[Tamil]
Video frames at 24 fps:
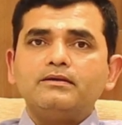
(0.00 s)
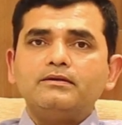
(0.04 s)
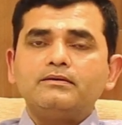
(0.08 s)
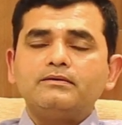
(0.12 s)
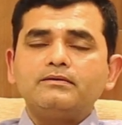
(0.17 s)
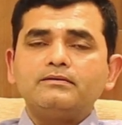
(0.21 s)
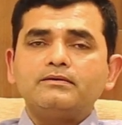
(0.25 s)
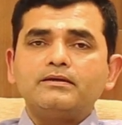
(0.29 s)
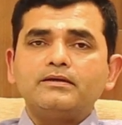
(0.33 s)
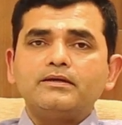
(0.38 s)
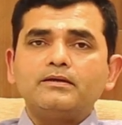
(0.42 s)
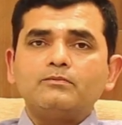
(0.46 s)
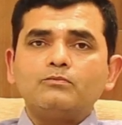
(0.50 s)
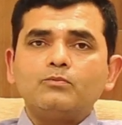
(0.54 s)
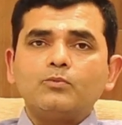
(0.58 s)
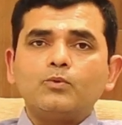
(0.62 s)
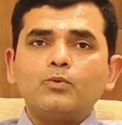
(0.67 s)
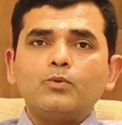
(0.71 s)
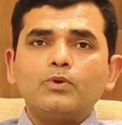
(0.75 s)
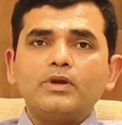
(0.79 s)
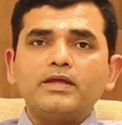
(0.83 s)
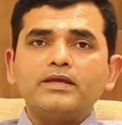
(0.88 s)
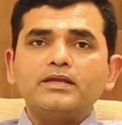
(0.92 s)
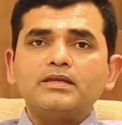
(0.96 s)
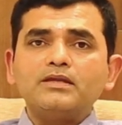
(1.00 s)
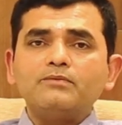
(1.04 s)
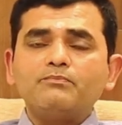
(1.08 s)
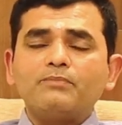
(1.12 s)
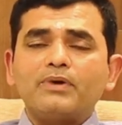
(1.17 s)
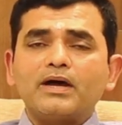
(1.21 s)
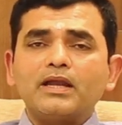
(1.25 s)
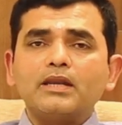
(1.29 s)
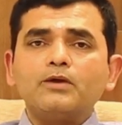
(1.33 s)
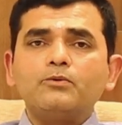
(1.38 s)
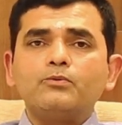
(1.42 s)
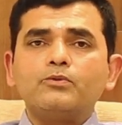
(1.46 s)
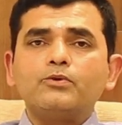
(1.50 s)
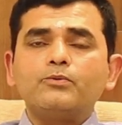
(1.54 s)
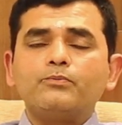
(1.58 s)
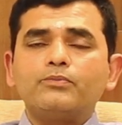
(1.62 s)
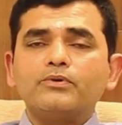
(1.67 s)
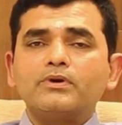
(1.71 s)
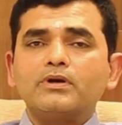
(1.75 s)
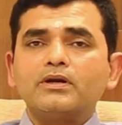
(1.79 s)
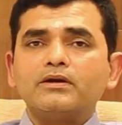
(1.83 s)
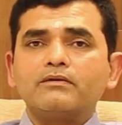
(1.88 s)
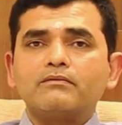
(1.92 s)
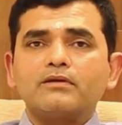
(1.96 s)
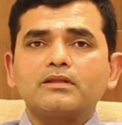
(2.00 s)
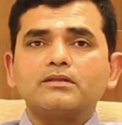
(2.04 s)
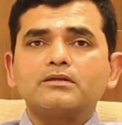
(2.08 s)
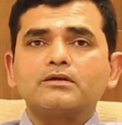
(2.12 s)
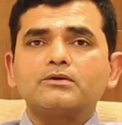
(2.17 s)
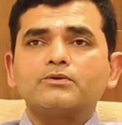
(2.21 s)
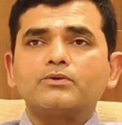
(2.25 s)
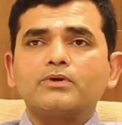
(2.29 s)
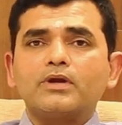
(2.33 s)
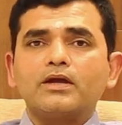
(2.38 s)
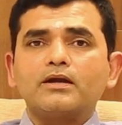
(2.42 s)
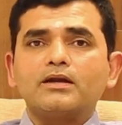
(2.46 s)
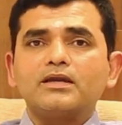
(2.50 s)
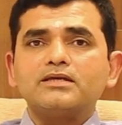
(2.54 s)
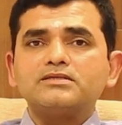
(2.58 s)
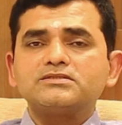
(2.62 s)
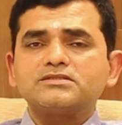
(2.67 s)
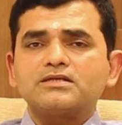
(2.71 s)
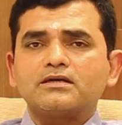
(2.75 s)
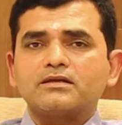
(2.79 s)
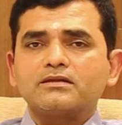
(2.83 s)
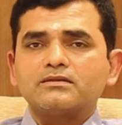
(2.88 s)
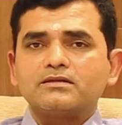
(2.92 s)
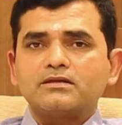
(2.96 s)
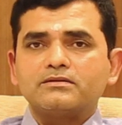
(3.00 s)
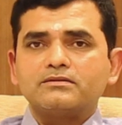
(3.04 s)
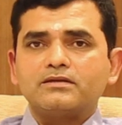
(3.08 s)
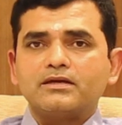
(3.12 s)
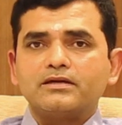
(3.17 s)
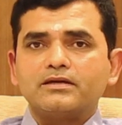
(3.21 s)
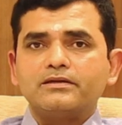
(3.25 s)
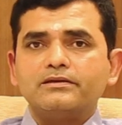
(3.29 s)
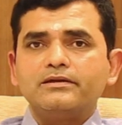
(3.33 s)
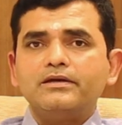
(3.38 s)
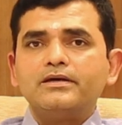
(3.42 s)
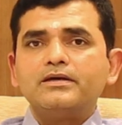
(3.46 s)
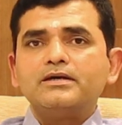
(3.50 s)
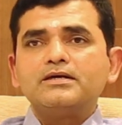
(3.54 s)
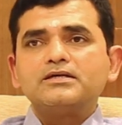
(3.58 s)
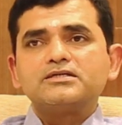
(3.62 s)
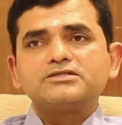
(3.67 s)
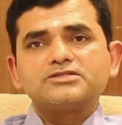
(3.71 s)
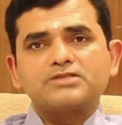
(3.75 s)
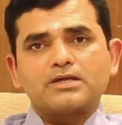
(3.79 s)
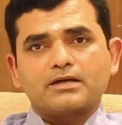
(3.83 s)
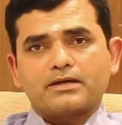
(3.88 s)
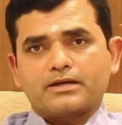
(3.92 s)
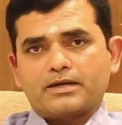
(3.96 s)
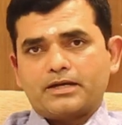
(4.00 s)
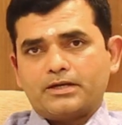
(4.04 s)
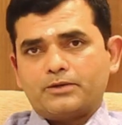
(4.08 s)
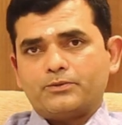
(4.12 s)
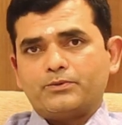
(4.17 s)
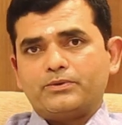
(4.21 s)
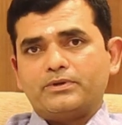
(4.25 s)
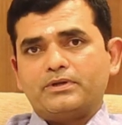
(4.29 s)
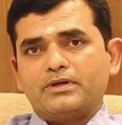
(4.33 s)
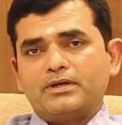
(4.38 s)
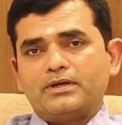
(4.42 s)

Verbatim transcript: இருதயம் மூளைன்னு பல உறுப்புகளின் இரத்த குழாய்களை சார்ந்தது தான் சர்க்கரை நோய்